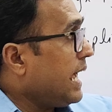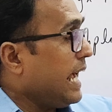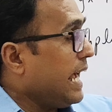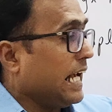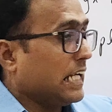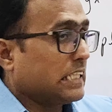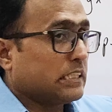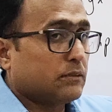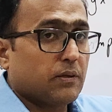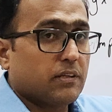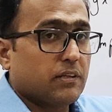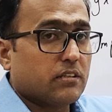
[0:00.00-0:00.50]

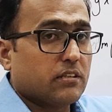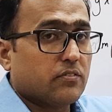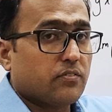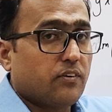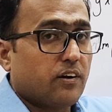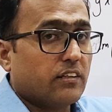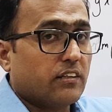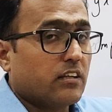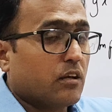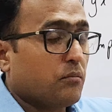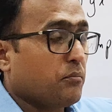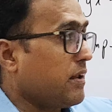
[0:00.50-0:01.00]
एक्सप्रेसिड
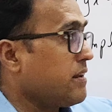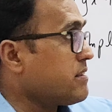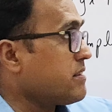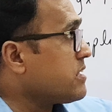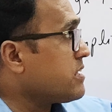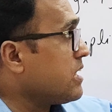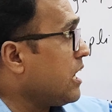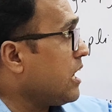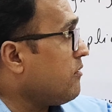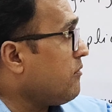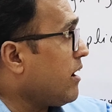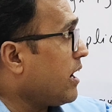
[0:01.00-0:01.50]
फंक्शन मीन्स
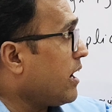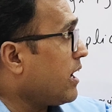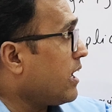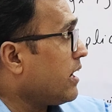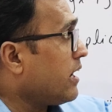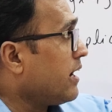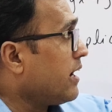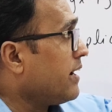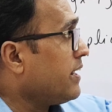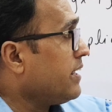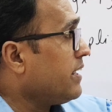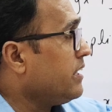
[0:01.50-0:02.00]
यहाँ वाई
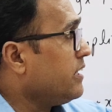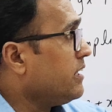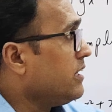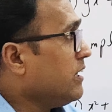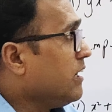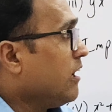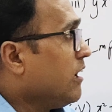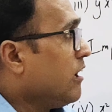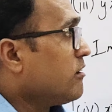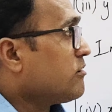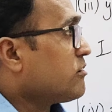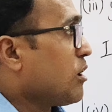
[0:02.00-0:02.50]
ऑलरेडी
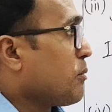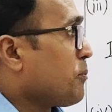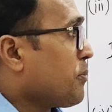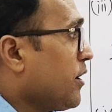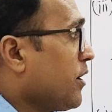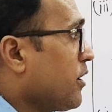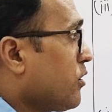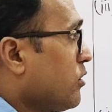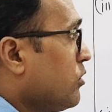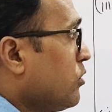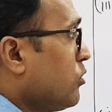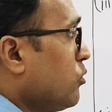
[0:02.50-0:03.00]

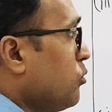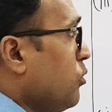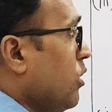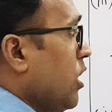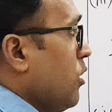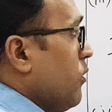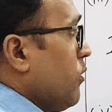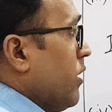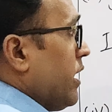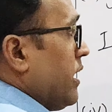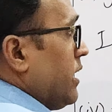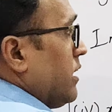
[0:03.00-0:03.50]
सेपरेट हुआ
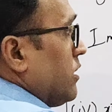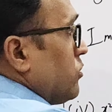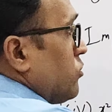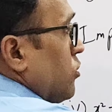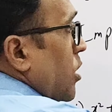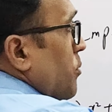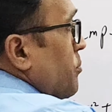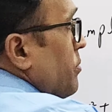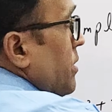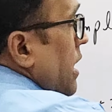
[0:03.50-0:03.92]
हुआ है तो